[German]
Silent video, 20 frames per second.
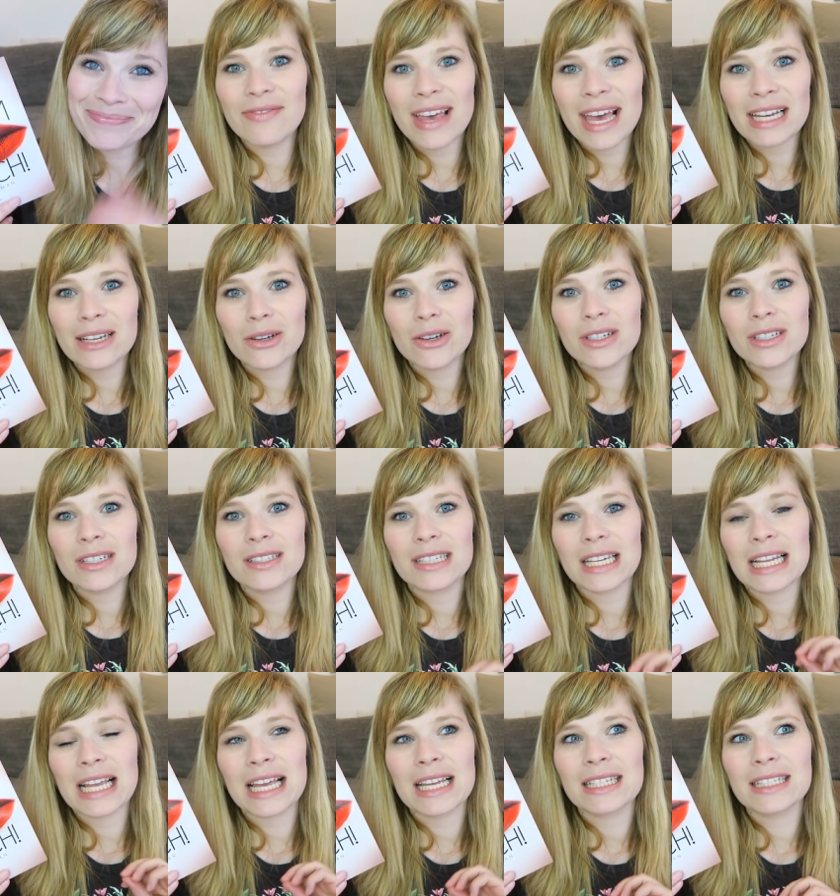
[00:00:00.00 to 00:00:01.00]
Ich werde euch
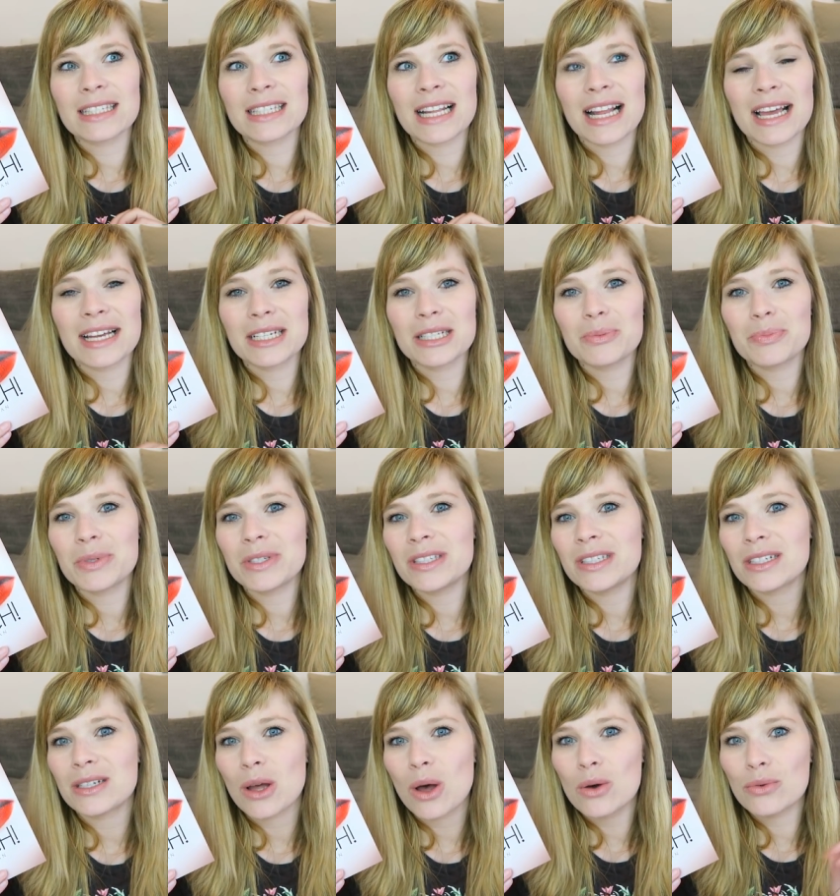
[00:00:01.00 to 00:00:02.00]
jetzt ein ganz kleines
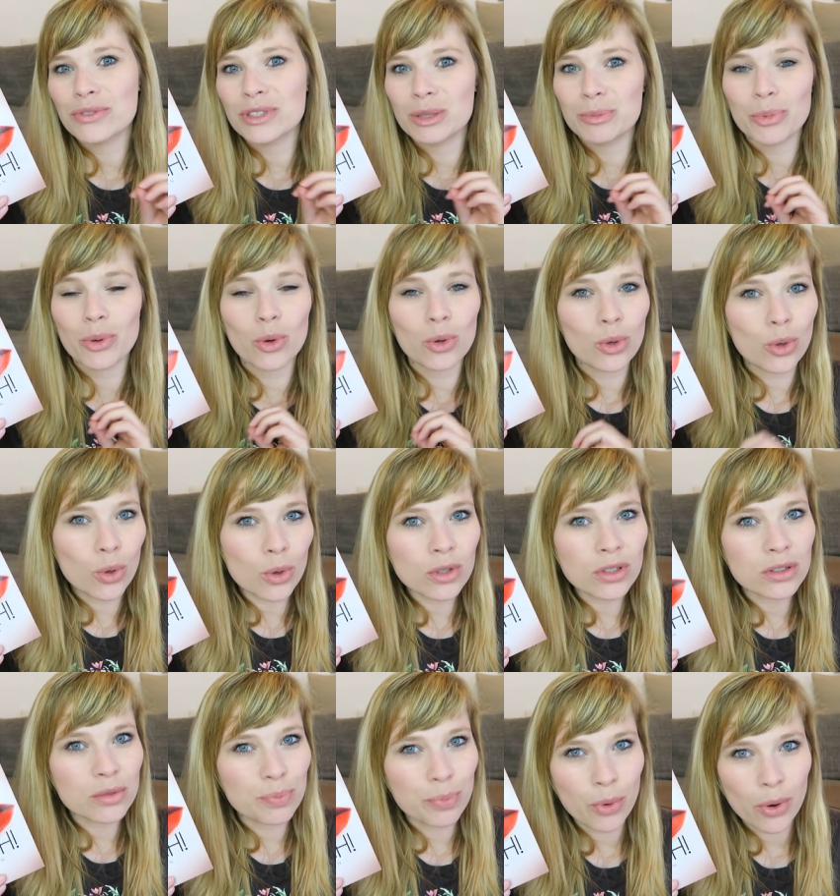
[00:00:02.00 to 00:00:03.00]
bisschen auf den
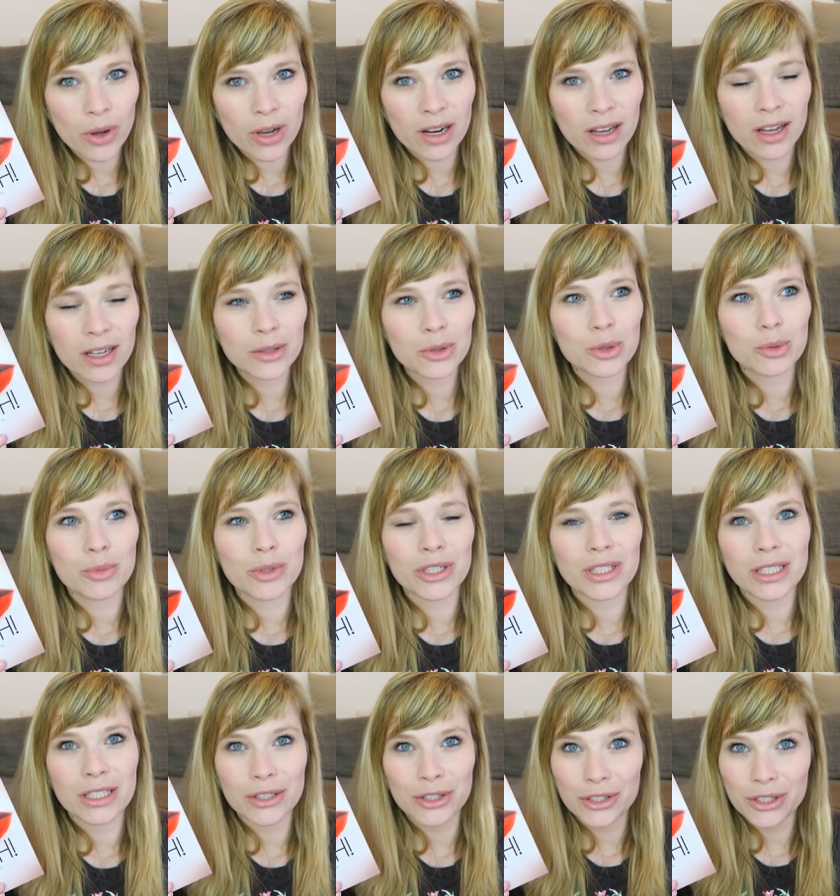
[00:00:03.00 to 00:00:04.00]
Prolog spoilern, um
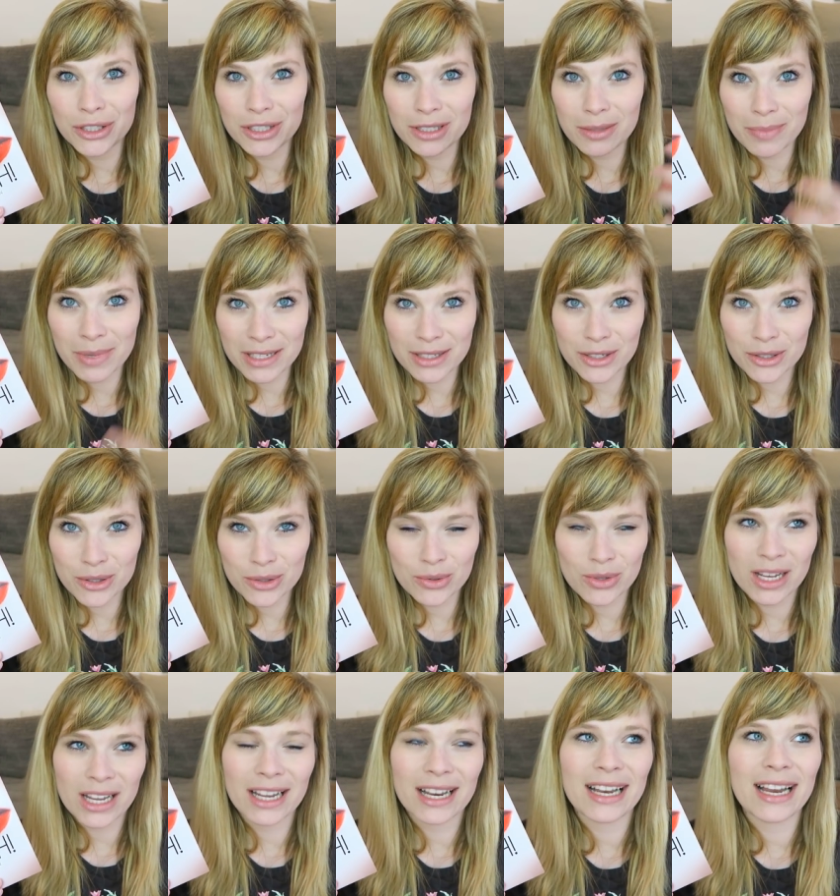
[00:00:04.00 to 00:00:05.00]
euch die Geschichte besser
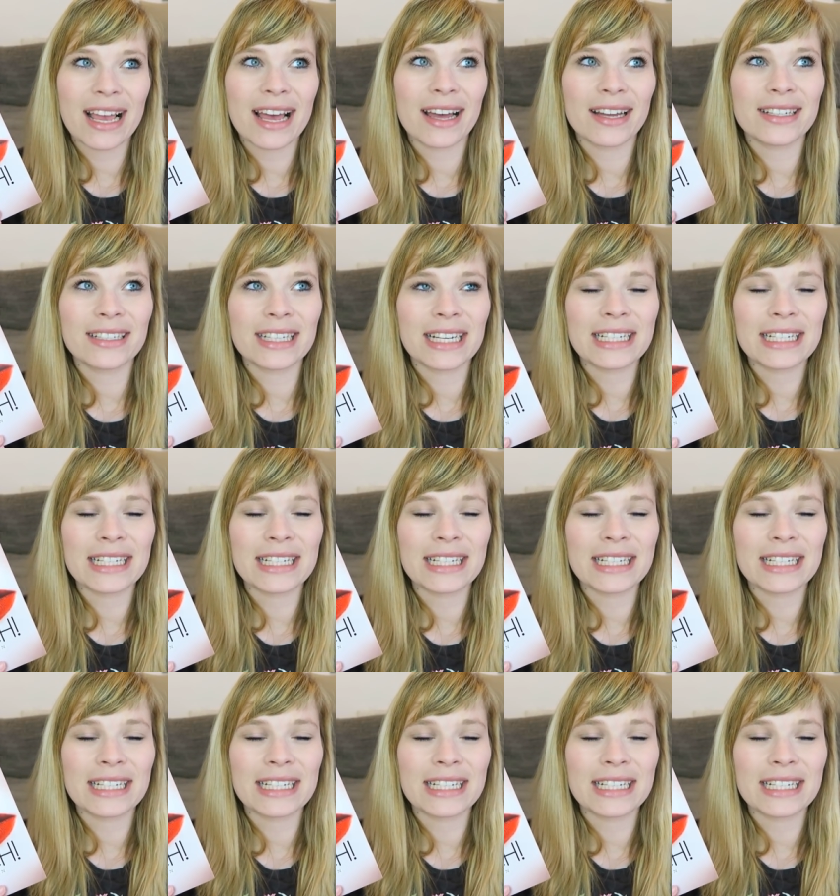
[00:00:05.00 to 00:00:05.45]
zu erklären.